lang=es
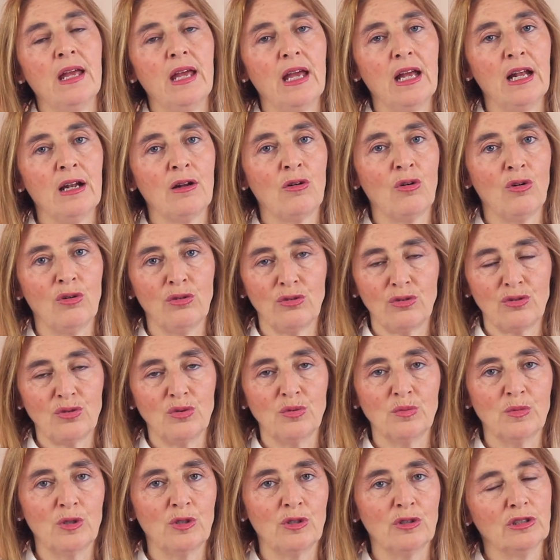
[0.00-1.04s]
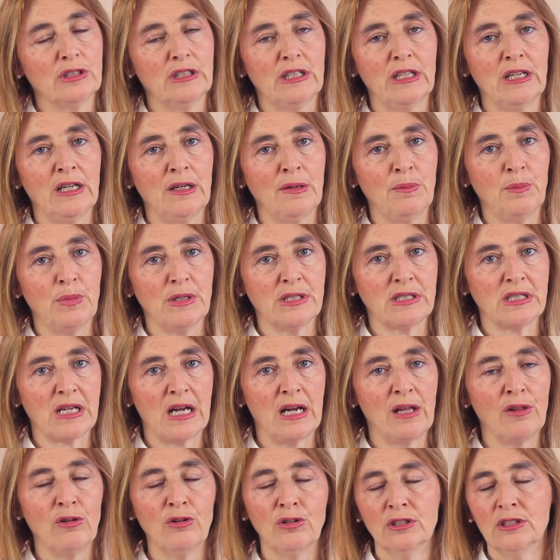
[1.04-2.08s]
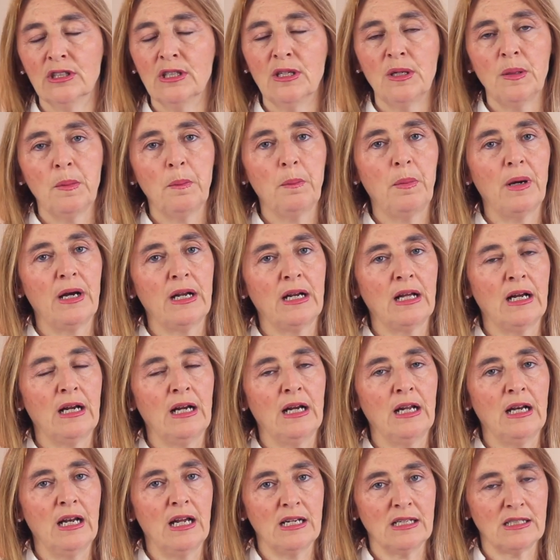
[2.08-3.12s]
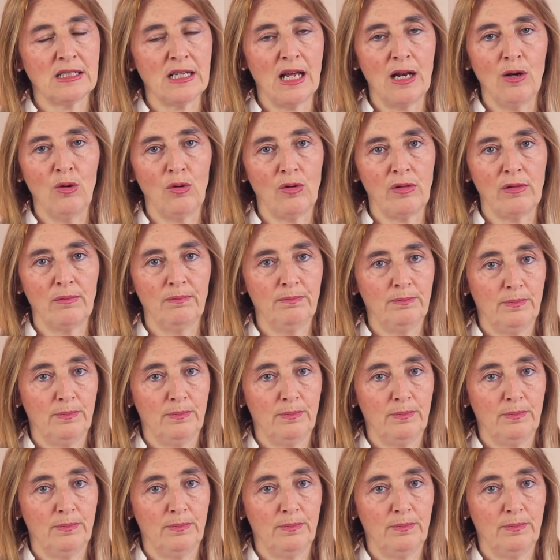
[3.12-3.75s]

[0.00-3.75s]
el consumo de pescado para la salud.